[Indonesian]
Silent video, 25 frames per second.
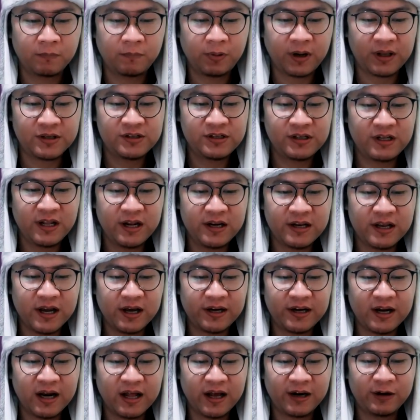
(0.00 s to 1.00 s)

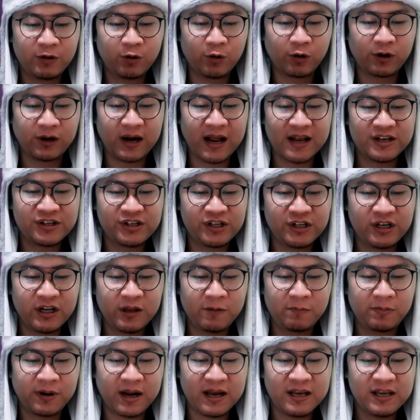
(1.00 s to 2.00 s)
Presidennya adalah Nur Rashid
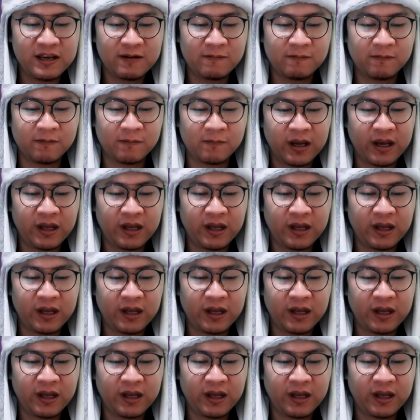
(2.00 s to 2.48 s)
Ibrahim.